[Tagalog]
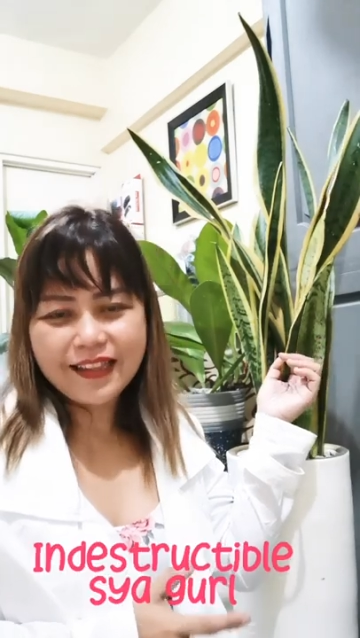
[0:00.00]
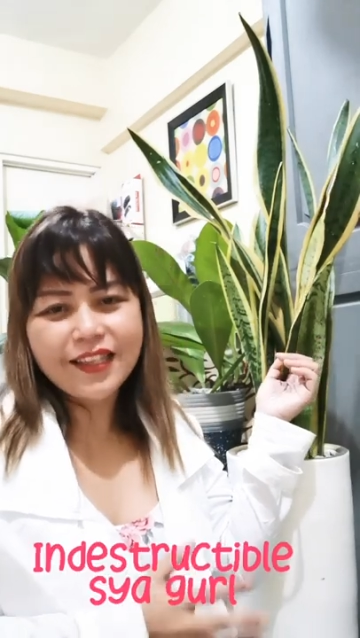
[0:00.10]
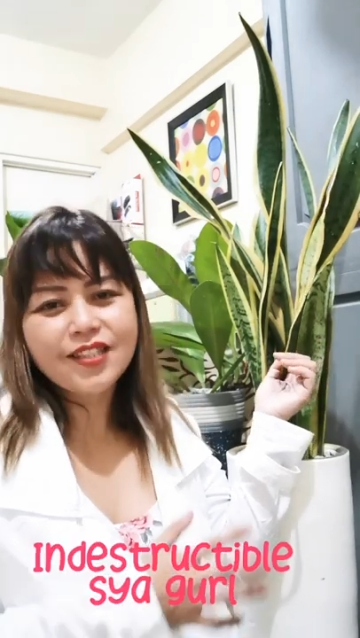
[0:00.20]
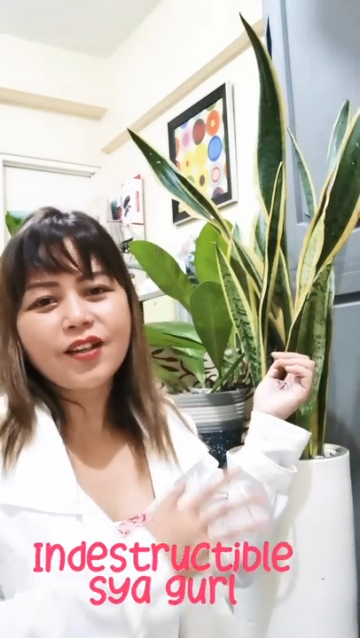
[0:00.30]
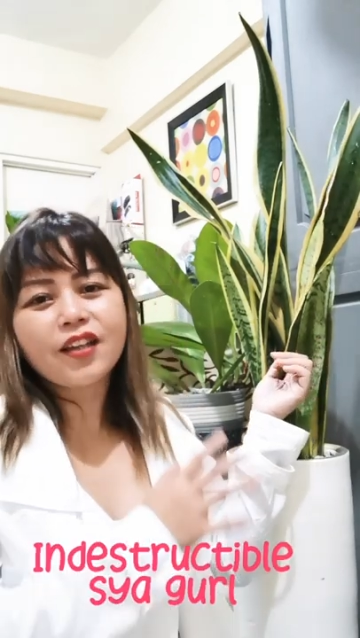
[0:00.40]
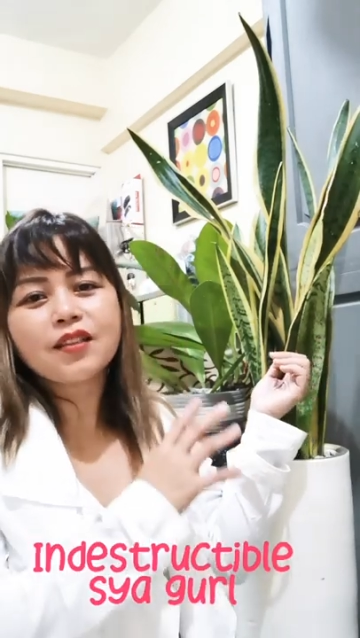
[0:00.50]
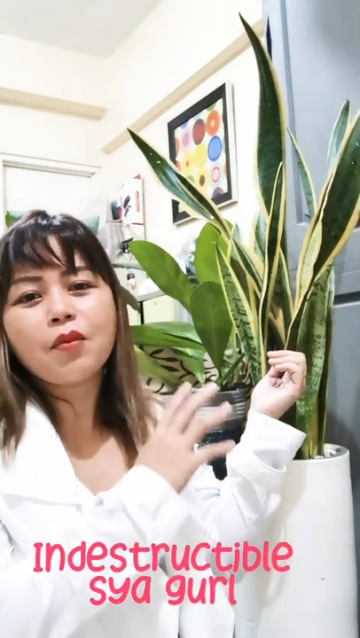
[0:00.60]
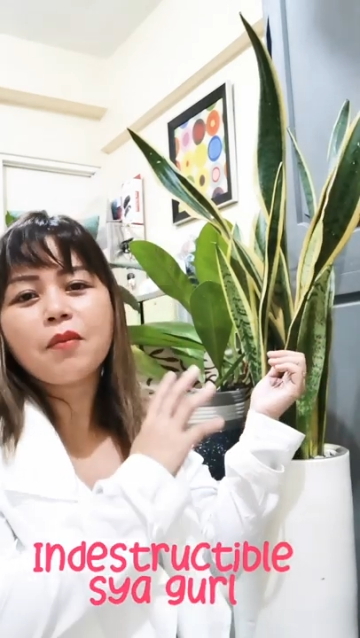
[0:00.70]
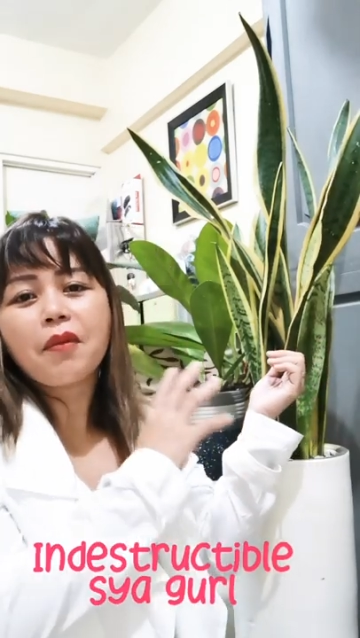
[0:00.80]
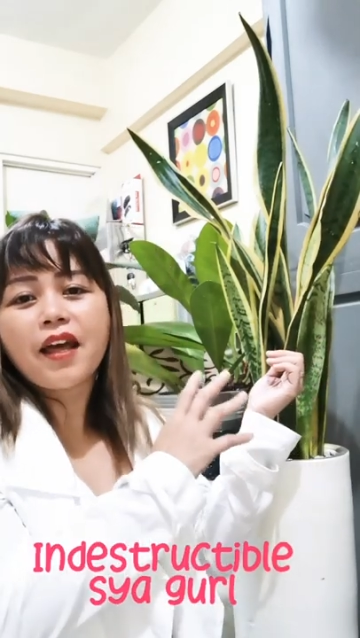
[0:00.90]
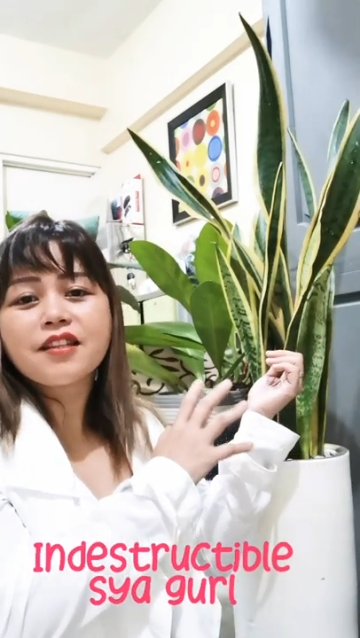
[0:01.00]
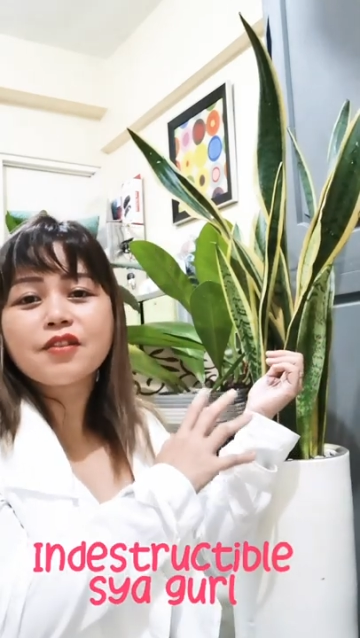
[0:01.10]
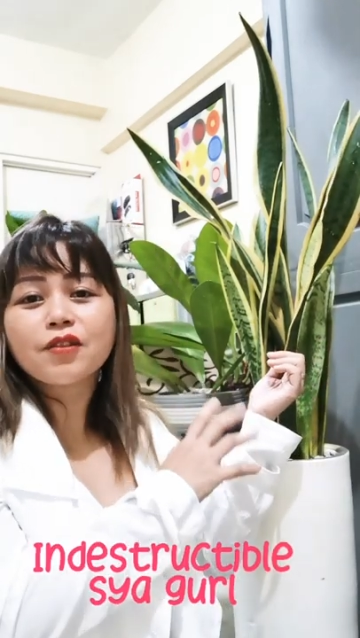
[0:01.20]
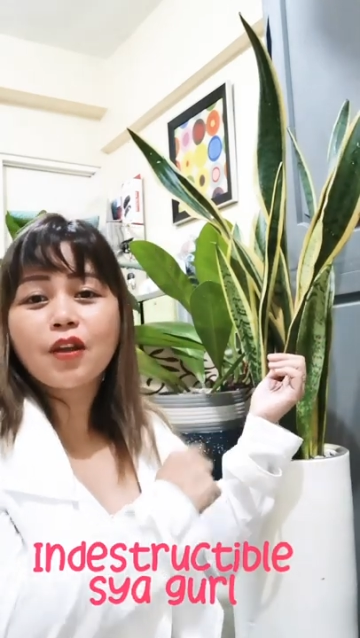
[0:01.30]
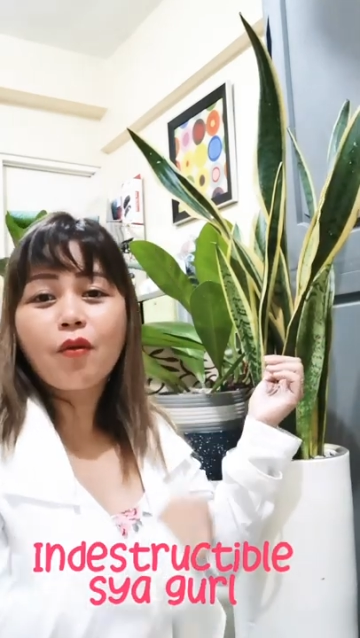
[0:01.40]
indestructible
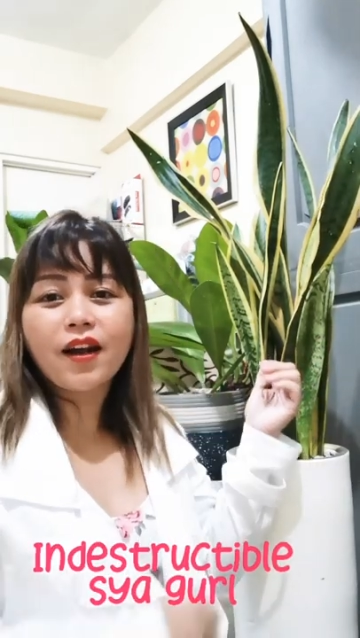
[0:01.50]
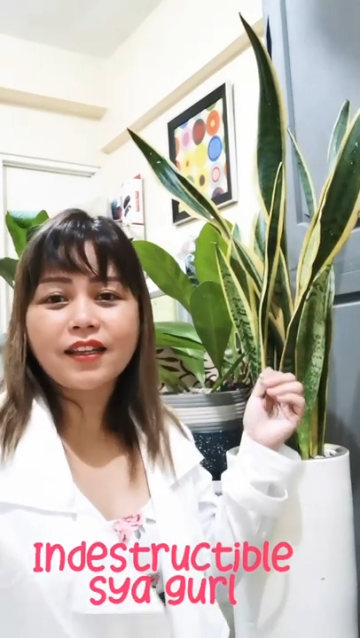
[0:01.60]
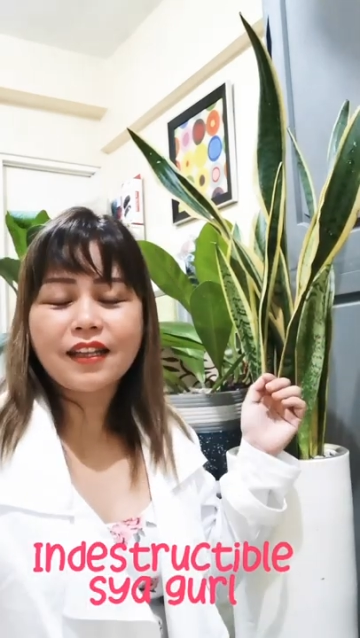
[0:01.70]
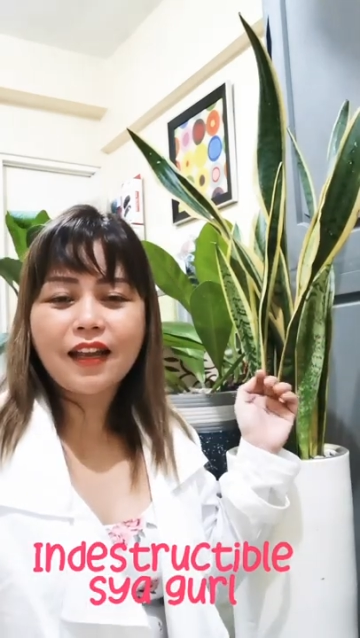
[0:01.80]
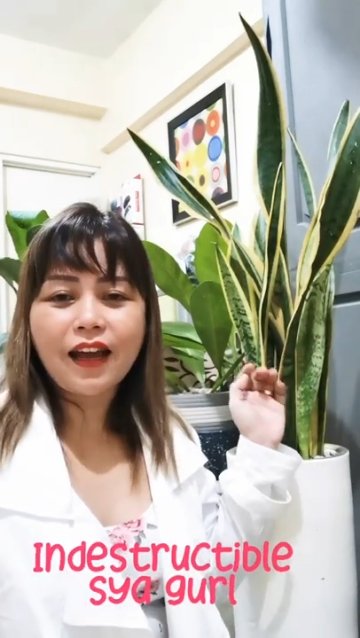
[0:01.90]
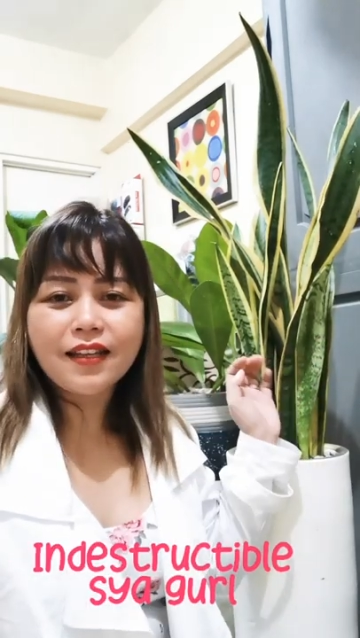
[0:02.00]
plants kung tawagin nila.